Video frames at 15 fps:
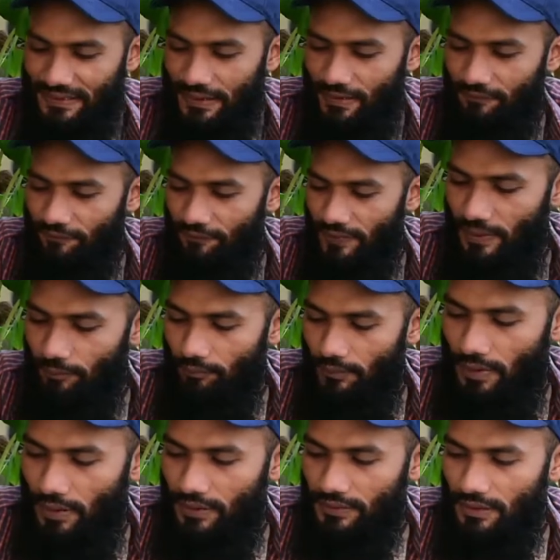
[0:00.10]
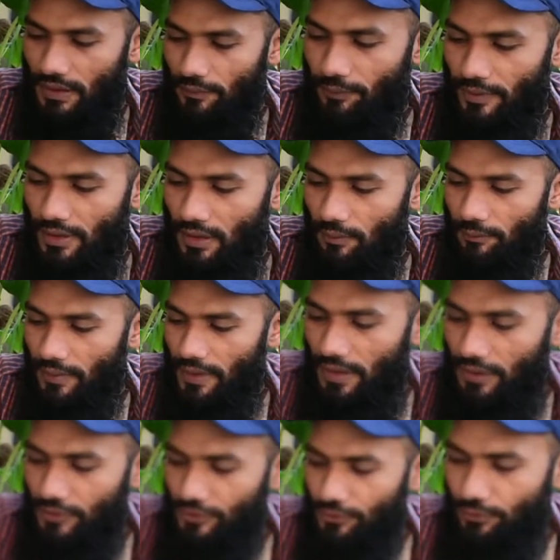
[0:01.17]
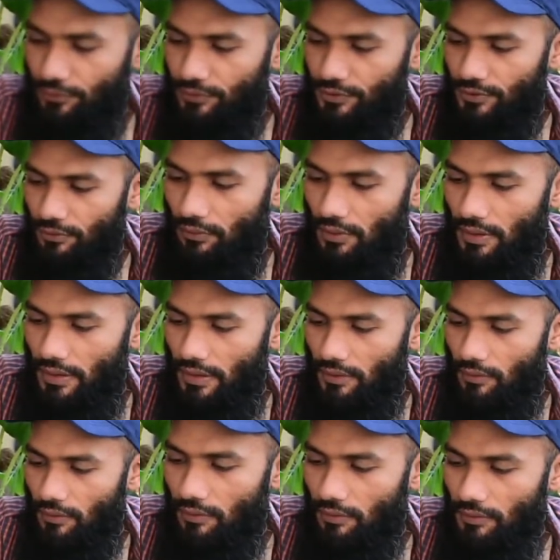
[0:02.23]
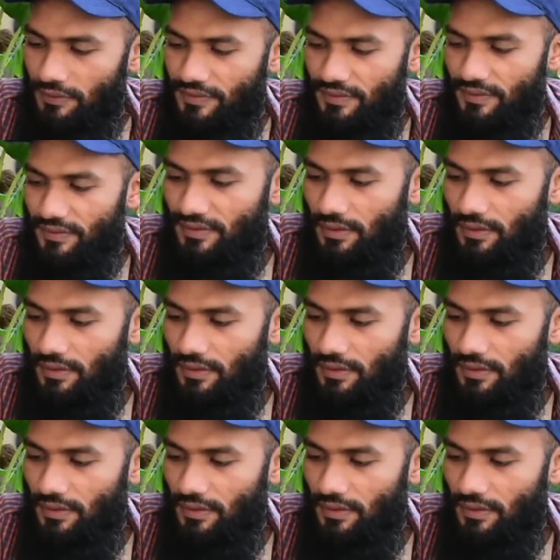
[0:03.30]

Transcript: जैन फेब मार्च अप्रैल मई जून जुलाई अगस्त